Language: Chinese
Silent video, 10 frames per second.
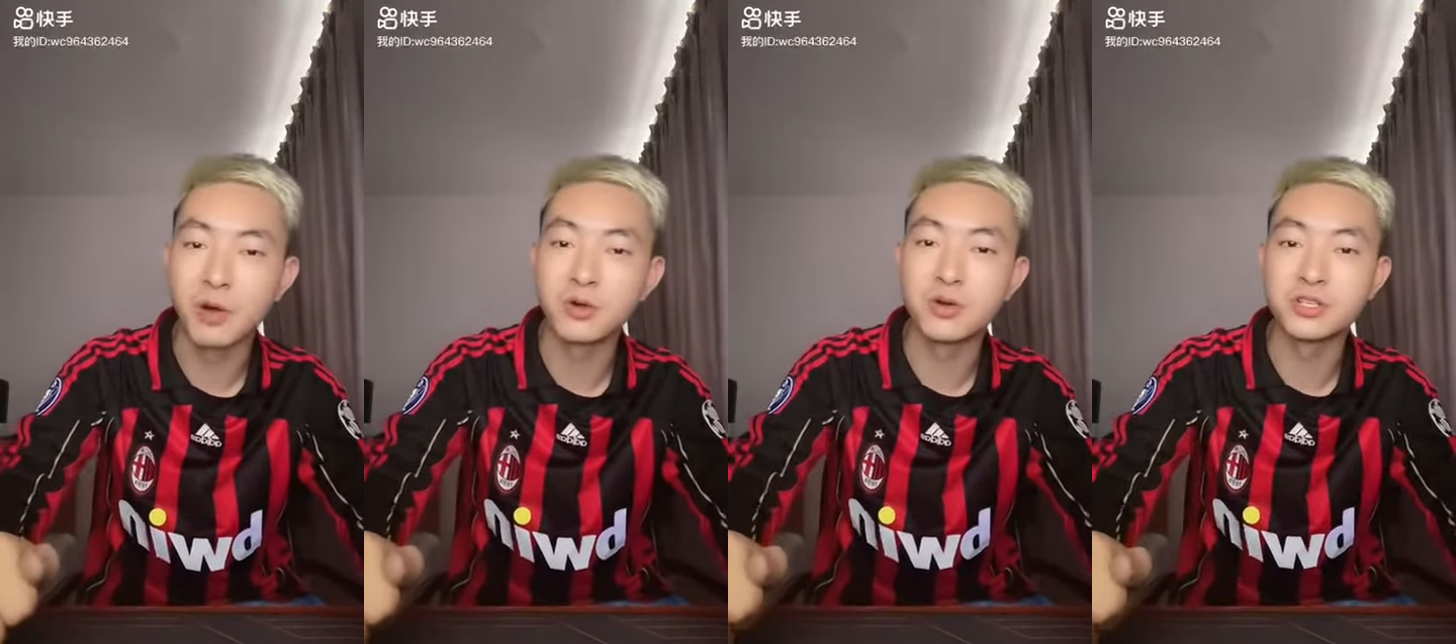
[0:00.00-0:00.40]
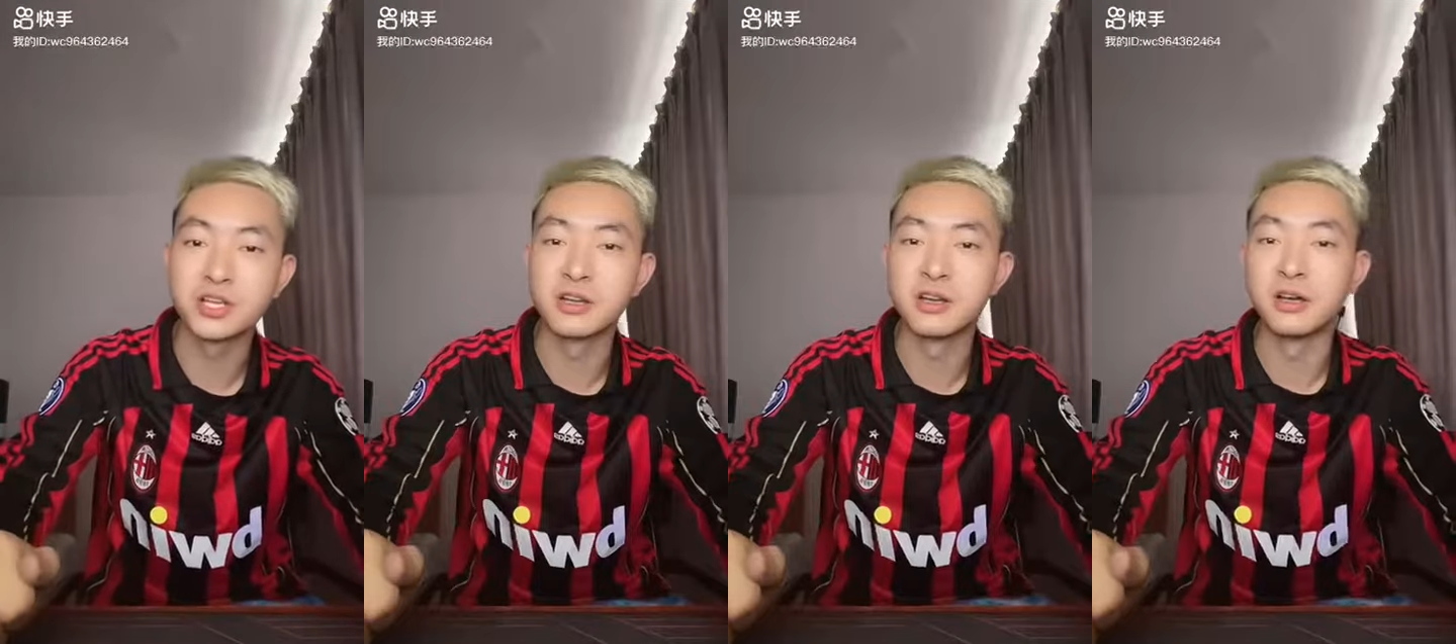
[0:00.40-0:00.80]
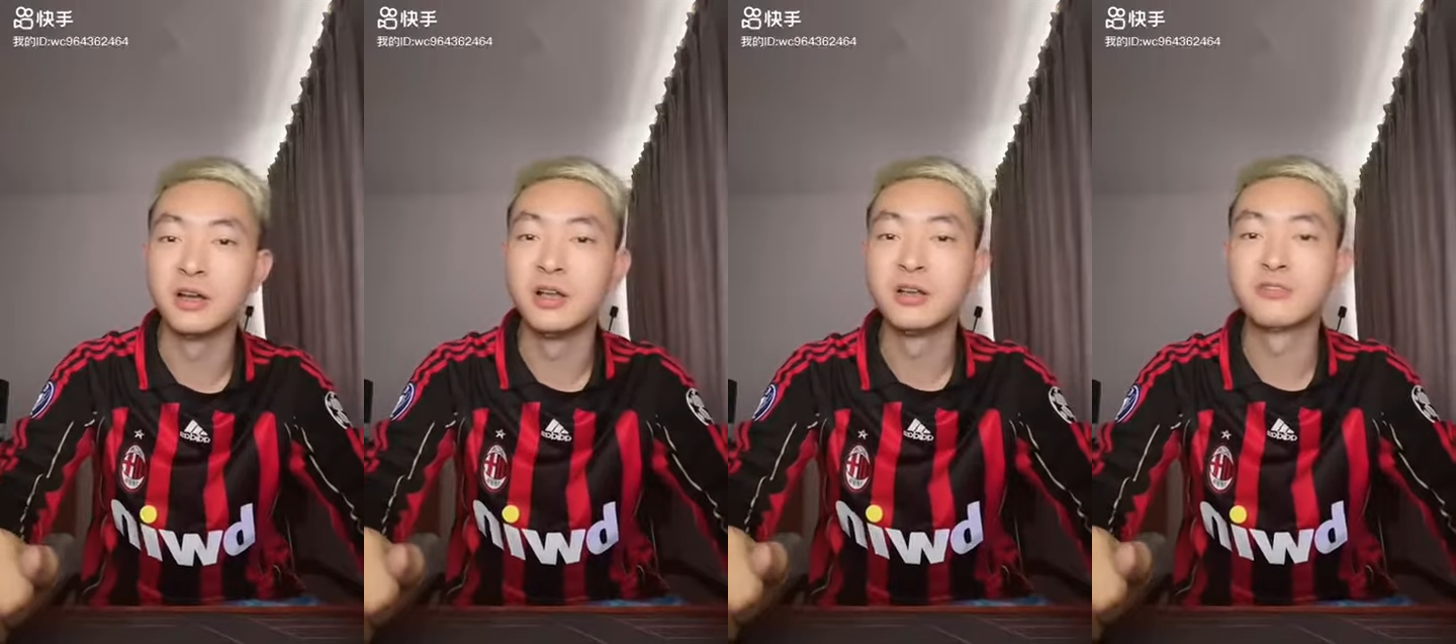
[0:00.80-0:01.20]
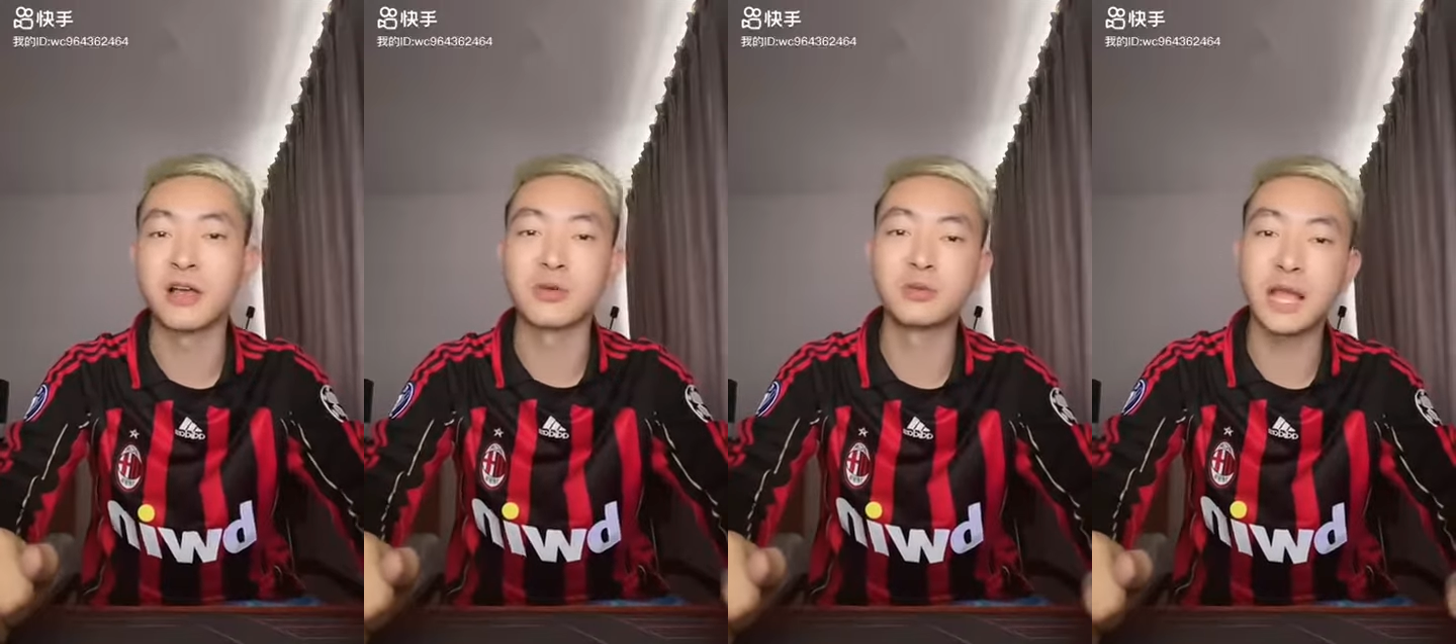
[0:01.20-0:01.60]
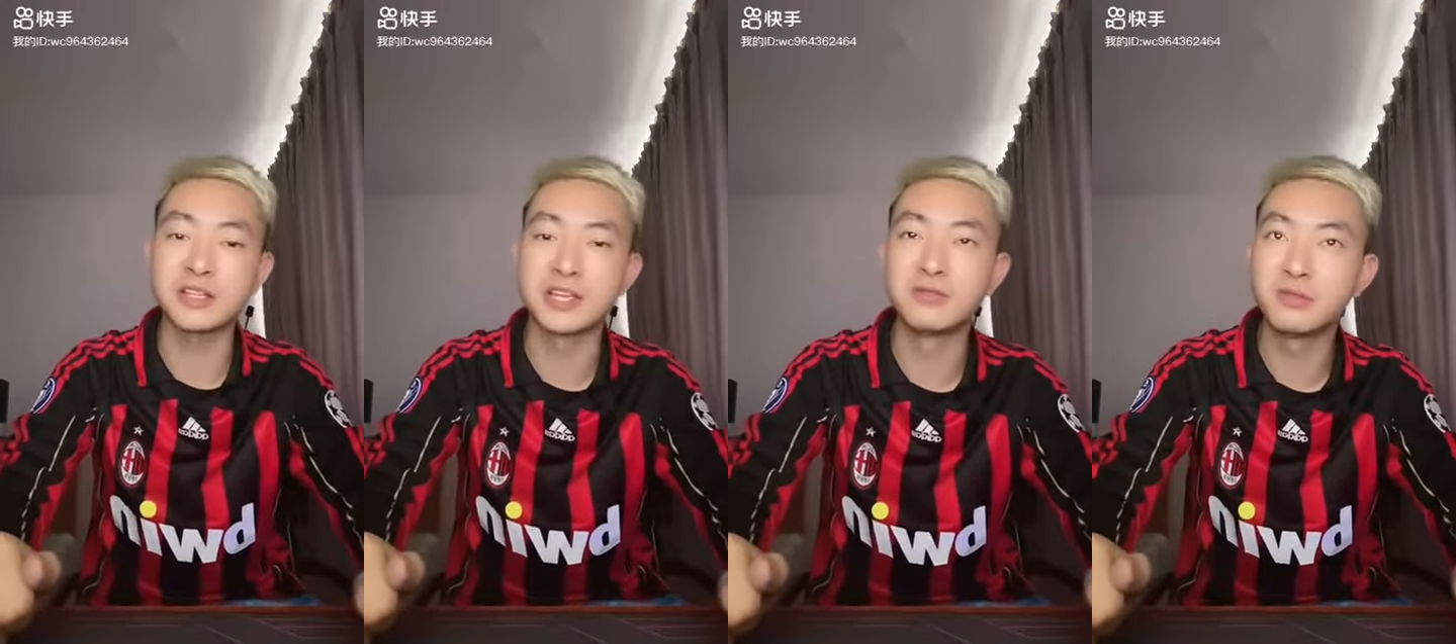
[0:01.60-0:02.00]
包括这个法国大
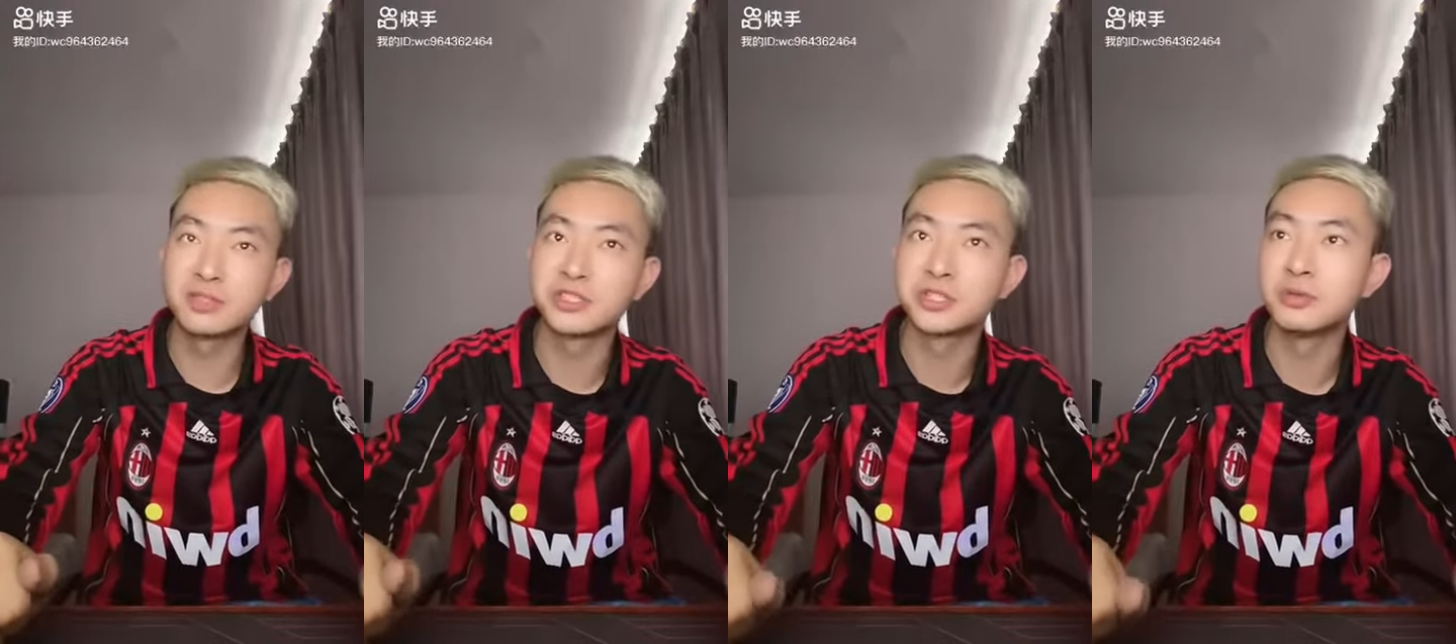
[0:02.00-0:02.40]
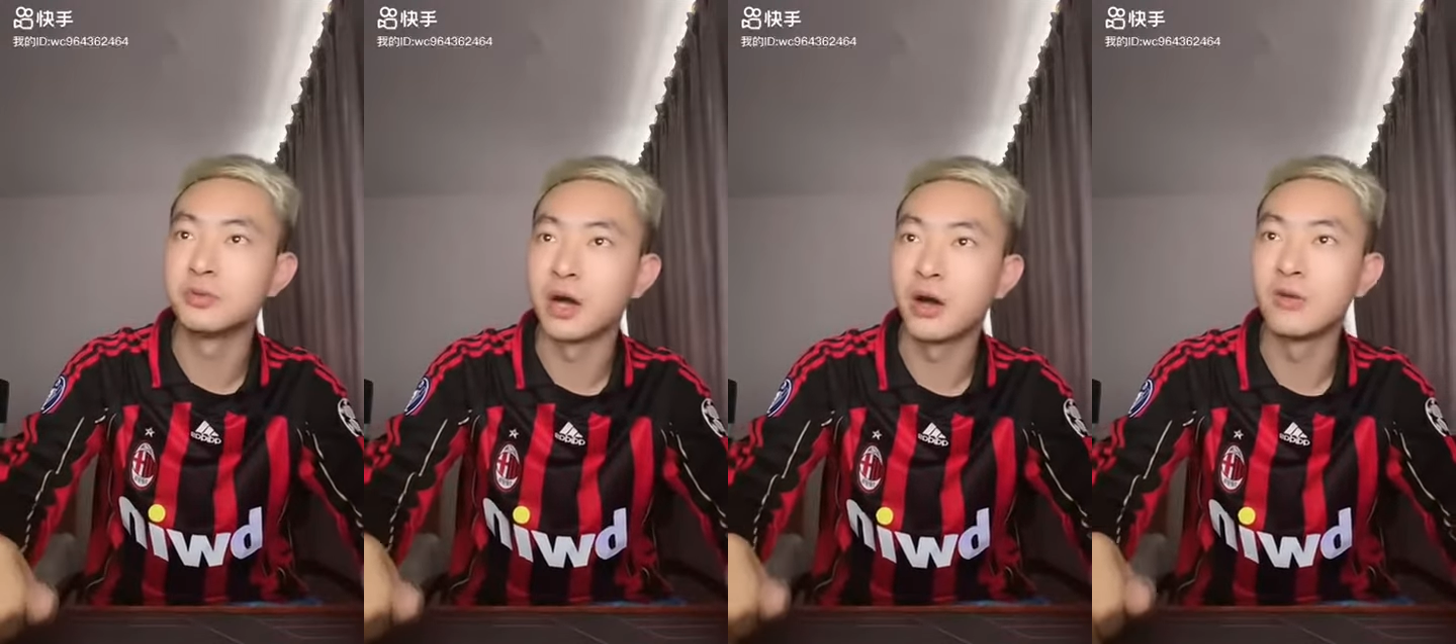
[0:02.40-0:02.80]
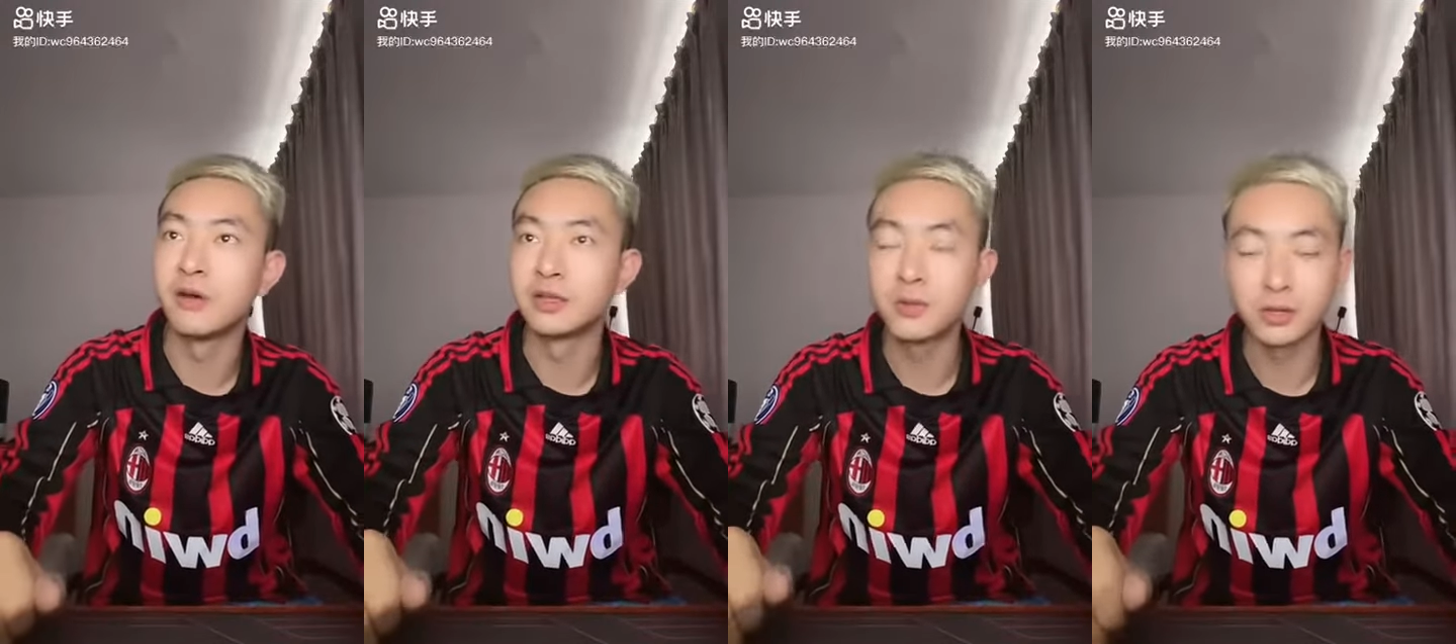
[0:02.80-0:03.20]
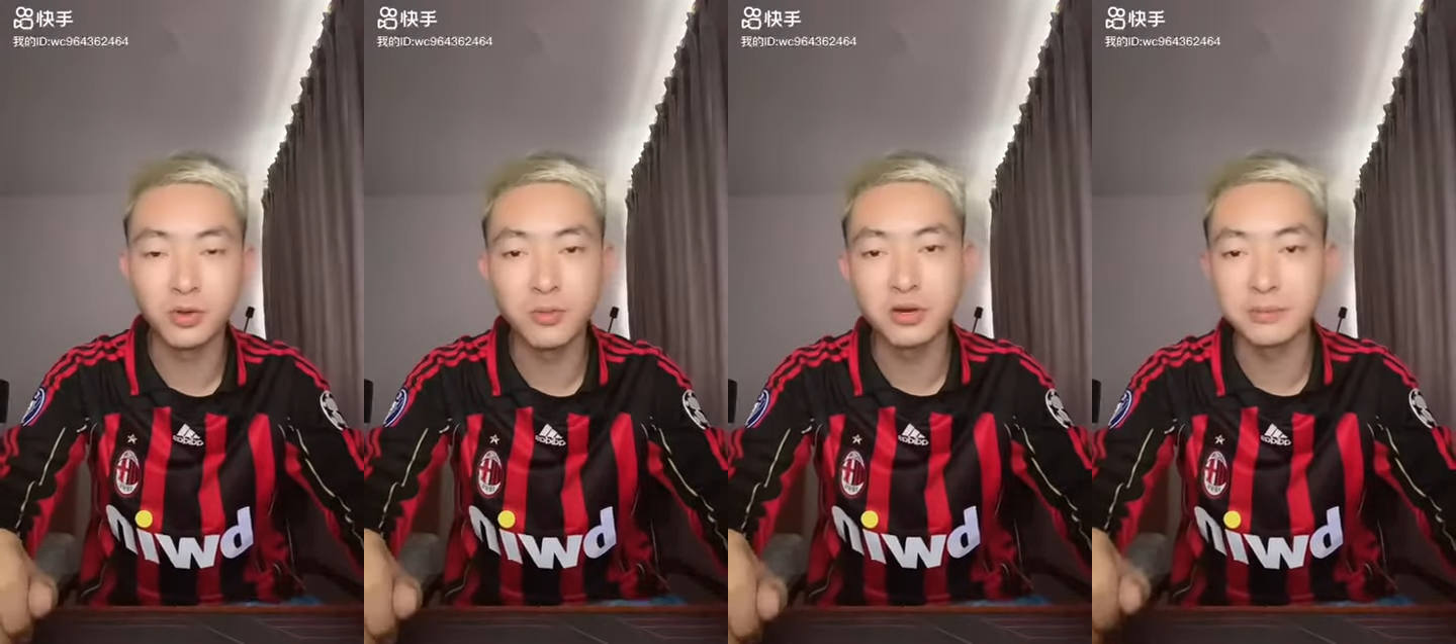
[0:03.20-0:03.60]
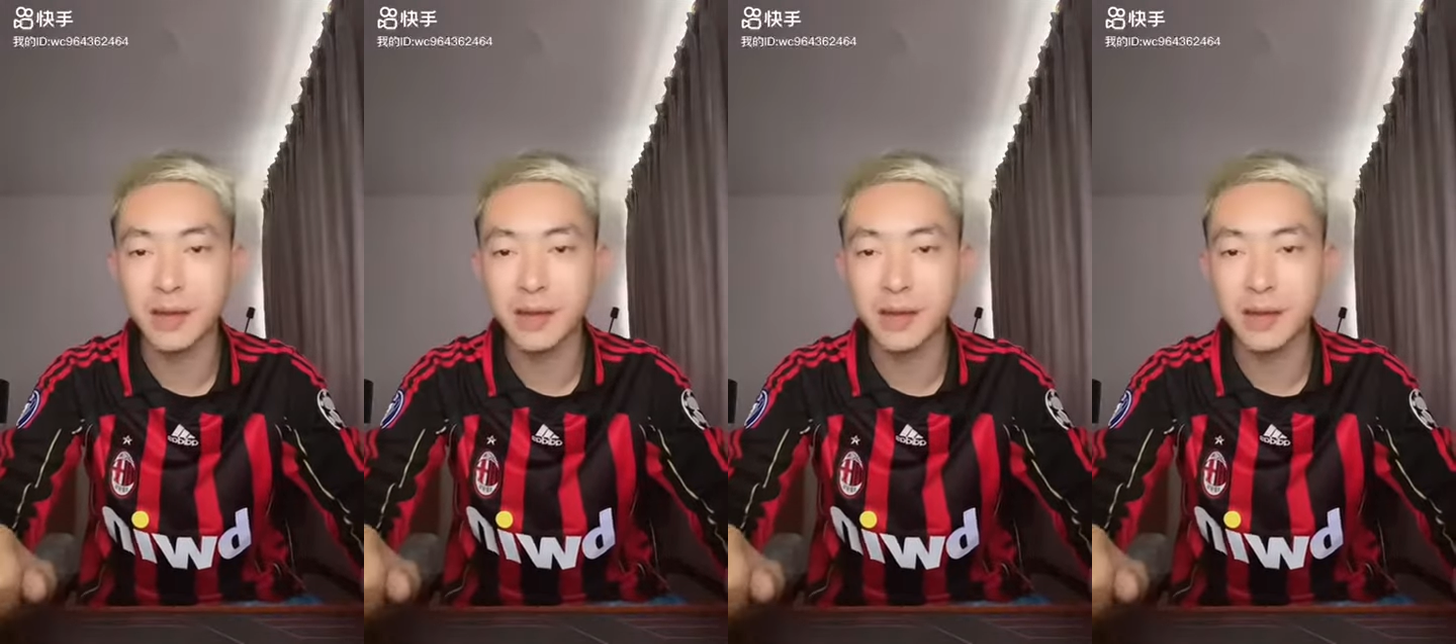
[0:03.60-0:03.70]
前锋吉鲁啊，后防的话托莫里、